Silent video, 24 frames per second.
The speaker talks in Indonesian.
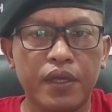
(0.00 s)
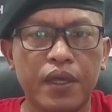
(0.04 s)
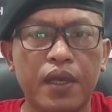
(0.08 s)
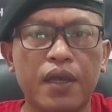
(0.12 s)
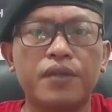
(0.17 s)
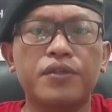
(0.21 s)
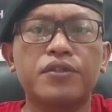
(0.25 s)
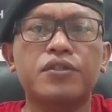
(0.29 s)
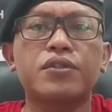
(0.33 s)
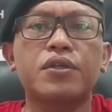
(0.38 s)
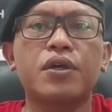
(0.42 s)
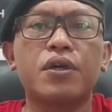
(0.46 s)

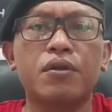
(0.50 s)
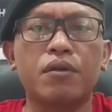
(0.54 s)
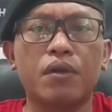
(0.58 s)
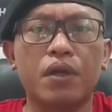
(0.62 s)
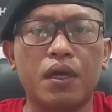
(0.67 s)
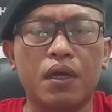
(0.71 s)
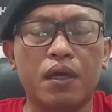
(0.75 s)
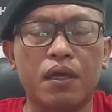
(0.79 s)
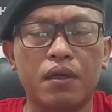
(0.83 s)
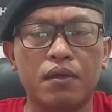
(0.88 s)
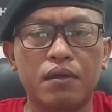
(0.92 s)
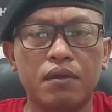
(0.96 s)
ya insya
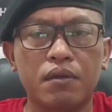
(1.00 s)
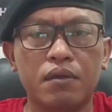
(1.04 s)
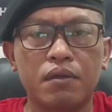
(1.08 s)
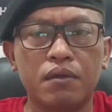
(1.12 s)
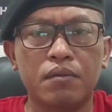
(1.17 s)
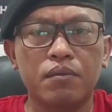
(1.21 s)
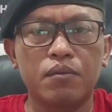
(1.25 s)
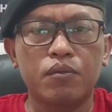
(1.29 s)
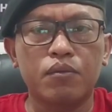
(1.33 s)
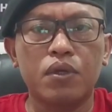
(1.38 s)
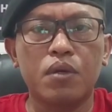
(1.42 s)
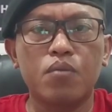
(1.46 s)
Allah
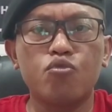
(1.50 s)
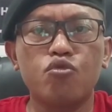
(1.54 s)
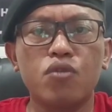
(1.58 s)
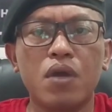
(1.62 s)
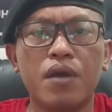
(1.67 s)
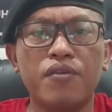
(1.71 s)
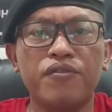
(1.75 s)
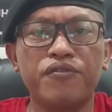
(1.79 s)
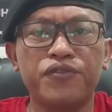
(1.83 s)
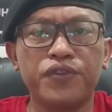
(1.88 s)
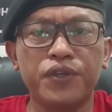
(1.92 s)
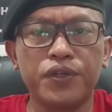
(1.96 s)

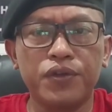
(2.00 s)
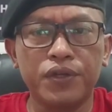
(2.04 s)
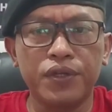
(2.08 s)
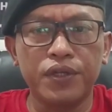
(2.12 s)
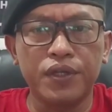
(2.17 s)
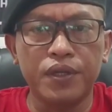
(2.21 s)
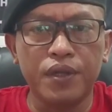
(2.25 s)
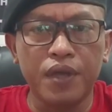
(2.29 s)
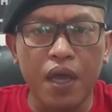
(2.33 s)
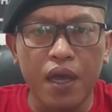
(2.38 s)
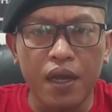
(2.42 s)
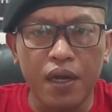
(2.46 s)
Mudah-mudahan video
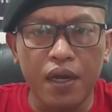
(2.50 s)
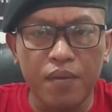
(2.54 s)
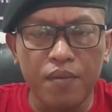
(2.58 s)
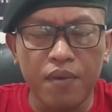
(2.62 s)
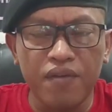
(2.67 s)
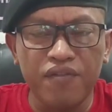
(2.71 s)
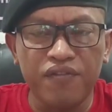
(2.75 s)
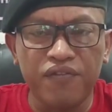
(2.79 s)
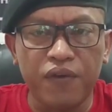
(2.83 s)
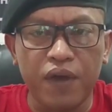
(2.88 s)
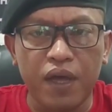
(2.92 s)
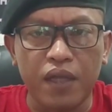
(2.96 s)
ini ada
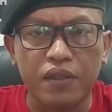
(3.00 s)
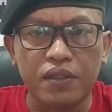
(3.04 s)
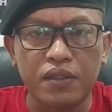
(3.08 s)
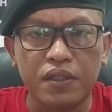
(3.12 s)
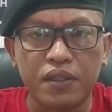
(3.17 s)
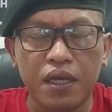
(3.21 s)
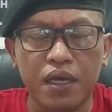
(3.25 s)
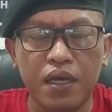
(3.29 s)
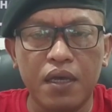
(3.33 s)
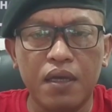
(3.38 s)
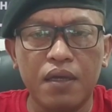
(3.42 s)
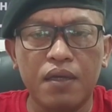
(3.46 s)

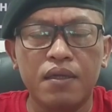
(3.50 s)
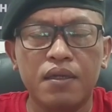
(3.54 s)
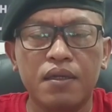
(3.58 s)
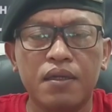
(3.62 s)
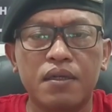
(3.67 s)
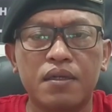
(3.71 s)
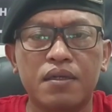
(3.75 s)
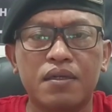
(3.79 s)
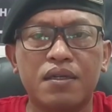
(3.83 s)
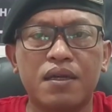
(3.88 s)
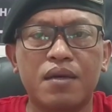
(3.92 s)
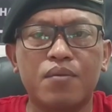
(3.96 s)
manfaatnya
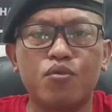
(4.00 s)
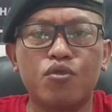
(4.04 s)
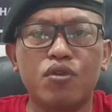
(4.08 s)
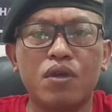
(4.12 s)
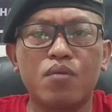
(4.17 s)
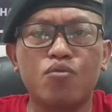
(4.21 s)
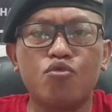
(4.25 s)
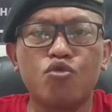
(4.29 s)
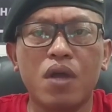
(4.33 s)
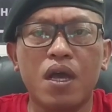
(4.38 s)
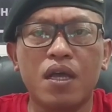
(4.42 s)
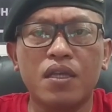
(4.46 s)
dan
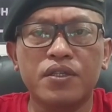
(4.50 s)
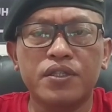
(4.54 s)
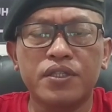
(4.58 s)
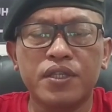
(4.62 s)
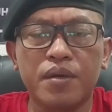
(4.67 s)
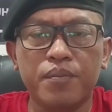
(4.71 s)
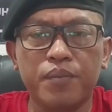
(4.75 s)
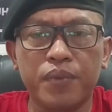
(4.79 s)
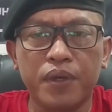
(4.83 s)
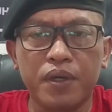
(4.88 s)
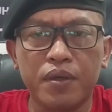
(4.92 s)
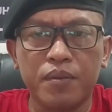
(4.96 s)
mudah-mudahan
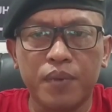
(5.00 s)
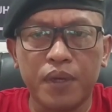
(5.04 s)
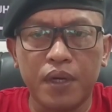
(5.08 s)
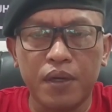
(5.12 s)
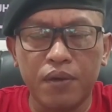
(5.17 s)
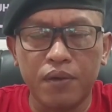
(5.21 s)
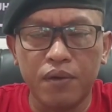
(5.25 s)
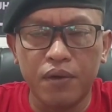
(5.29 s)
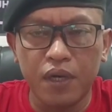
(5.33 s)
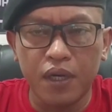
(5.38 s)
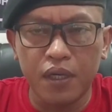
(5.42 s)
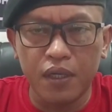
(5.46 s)
sampai
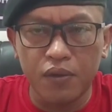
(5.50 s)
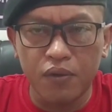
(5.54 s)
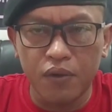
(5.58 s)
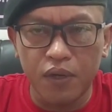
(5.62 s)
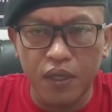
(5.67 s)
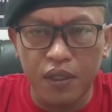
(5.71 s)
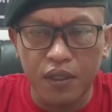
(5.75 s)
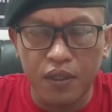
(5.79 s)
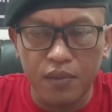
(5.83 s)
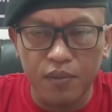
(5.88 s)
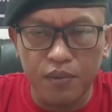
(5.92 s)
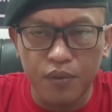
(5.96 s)
kepada
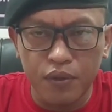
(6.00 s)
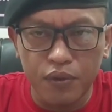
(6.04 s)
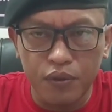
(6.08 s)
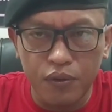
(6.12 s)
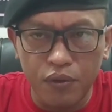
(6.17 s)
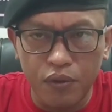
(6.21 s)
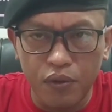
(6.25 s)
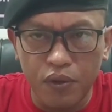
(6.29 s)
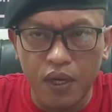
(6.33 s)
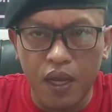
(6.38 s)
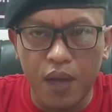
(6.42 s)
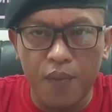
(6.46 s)
orang-orang yang
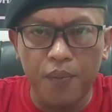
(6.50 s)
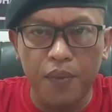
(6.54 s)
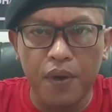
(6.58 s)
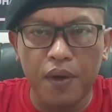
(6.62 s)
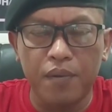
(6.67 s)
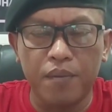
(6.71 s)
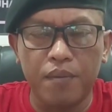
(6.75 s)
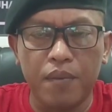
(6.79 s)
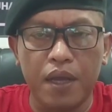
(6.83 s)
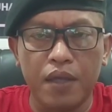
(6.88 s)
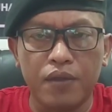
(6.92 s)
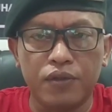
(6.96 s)
betul
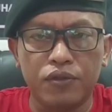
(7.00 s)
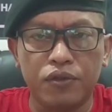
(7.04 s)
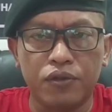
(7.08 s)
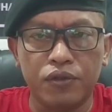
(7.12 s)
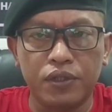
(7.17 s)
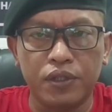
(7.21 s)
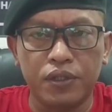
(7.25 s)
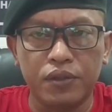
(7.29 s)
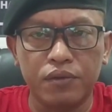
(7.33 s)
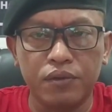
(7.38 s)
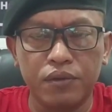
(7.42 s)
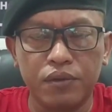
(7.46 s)
dapat
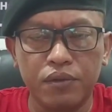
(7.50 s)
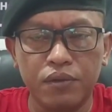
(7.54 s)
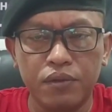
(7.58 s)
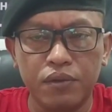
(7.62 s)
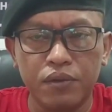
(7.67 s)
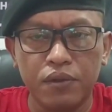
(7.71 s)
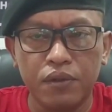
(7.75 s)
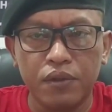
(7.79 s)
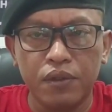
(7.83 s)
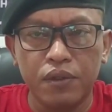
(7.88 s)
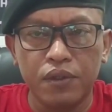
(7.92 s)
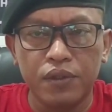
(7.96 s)
bansos
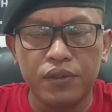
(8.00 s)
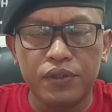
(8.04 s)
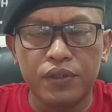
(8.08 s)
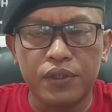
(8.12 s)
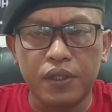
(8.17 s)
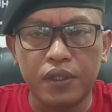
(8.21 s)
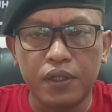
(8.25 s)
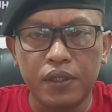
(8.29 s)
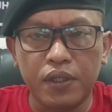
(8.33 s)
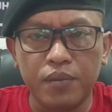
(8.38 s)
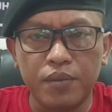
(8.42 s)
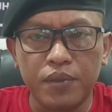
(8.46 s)
itu
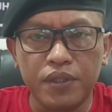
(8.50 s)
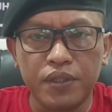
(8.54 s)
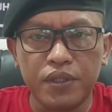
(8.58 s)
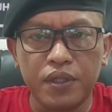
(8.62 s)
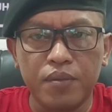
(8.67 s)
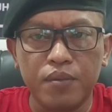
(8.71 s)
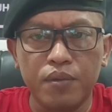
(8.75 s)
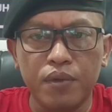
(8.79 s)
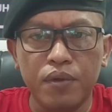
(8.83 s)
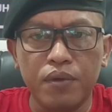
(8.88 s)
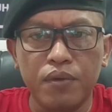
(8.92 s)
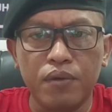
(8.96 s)
sehingga
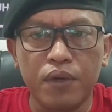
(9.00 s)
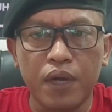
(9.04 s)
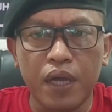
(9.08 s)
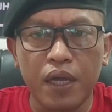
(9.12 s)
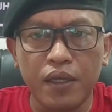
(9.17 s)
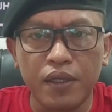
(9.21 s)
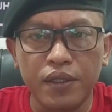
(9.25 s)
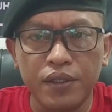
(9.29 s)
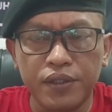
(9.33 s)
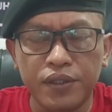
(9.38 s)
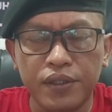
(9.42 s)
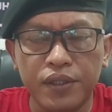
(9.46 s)
bisa
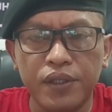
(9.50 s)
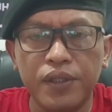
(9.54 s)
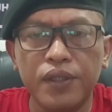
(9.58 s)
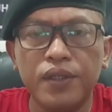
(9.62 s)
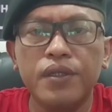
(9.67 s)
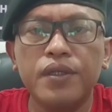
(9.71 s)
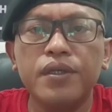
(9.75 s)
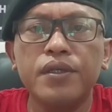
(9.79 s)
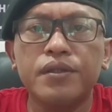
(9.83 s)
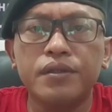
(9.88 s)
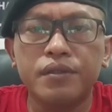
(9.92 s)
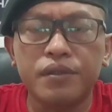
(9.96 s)
mengurangi
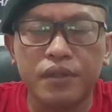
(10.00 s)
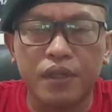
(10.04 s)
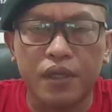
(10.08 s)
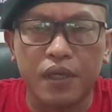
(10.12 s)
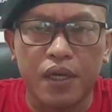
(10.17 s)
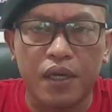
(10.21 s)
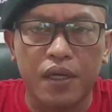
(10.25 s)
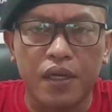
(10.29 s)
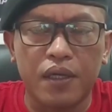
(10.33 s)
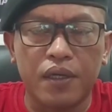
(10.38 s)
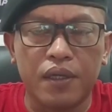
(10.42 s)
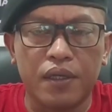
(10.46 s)
sedikit
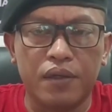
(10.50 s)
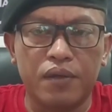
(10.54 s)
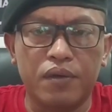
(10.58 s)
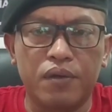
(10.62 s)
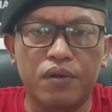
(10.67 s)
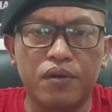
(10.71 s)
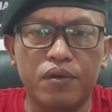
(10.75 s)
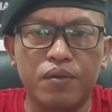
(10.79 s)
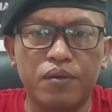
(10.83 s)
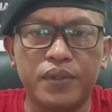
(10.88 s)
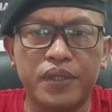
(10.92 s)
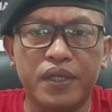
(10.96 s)
tekanan
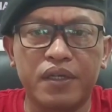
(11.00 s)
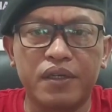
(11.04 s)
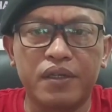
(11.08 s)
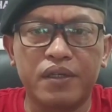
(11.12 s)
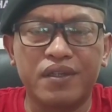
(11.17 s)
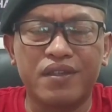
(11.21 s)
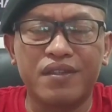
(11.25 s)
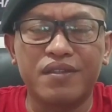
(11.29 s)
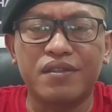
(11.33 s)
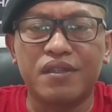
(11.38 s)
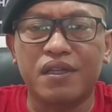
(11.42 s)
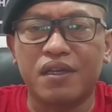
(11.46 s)
ekonomi
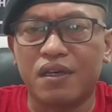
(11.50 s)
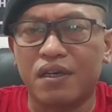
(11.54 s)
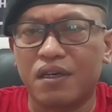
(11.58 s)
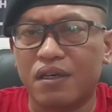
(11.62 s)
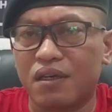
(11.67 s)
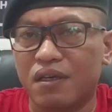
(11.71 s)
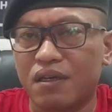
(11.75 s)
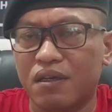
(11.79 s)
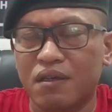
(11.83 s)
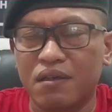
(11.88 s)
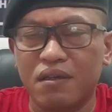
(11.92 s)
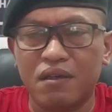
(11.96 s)
yang
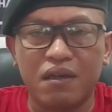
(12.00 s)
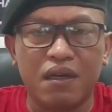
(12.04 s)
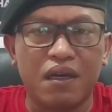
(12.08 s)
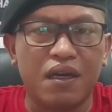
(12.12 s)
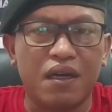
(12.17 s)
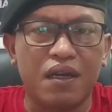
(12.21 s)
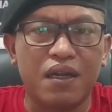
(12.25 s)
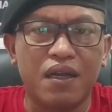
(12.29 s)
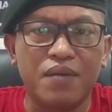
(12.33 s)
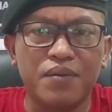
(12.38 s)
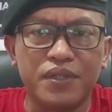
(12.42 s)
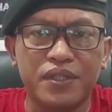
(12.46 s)
kita
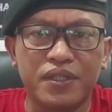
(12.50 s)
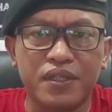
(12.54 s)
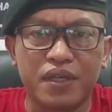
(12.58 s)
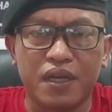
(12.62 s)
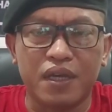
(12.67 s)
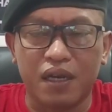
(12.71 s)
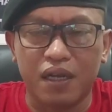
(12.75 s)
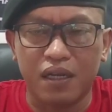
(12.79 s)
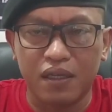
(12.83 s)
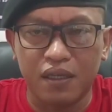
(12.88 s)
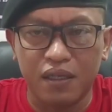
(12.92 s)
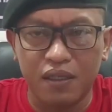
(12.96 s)
alami
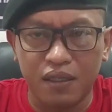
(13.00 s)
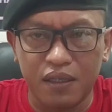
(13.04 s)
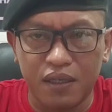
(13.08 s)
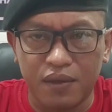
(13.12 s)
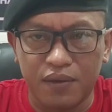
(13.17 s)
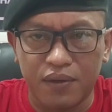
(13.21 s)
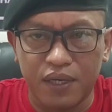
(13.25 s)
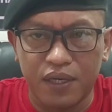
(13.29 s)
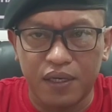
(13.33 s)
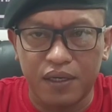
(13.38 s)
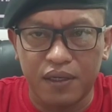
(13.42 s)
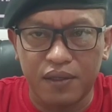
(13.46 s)
sekarang ini
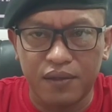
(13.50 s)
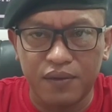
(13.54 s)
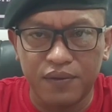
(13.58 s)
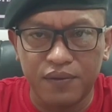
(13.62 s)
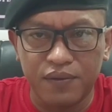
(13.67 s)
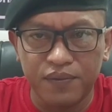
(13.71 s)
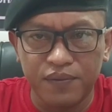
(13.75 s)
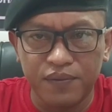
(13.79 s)
kawan.